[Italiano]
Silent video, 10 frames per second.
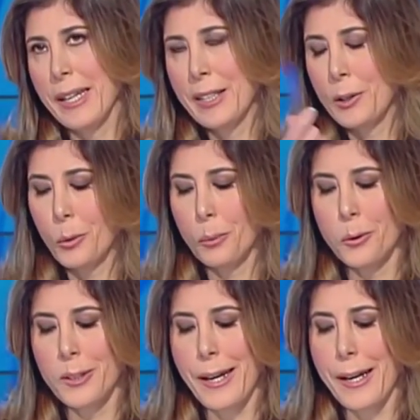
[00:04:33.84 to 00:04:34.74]
lei ha detto
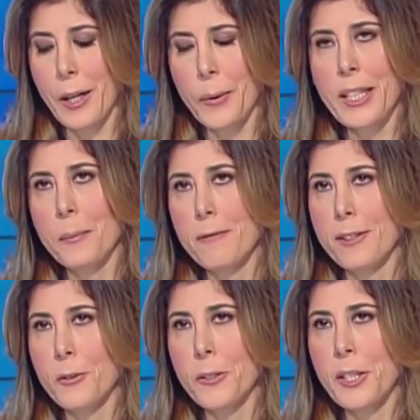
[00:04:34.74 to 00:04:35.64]
puntare, quindi mi ha
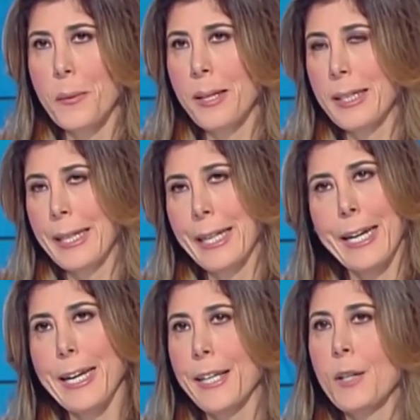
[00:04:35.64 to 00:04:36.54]
fatto venire in mente che
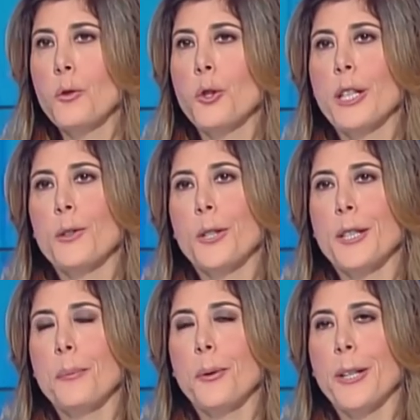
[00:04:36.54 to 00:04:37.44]
lei è anche un
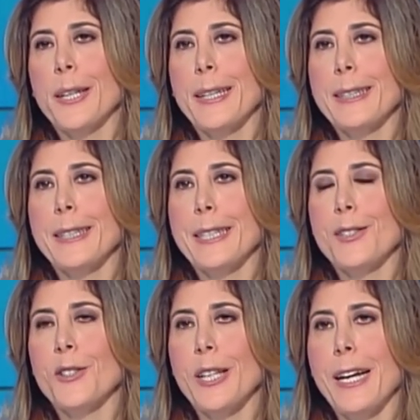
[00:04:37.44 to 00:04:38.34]
giocatore di poker
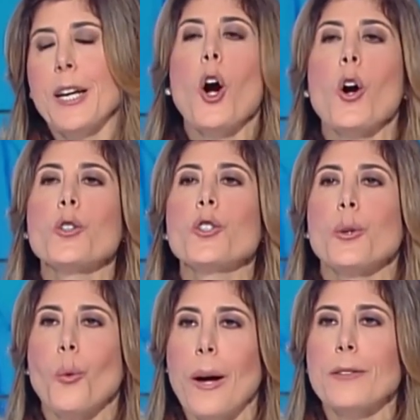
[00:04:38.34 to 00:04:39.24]
internazionale. Sì.
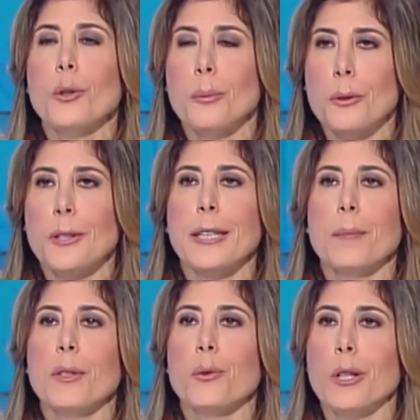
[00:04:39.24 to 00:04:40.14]
Oggi quanto
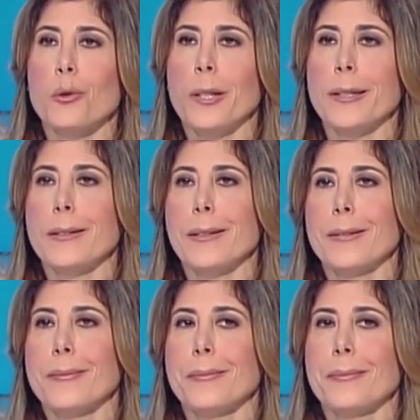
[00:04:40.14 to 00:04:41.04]
punterebbe sulla sua lista?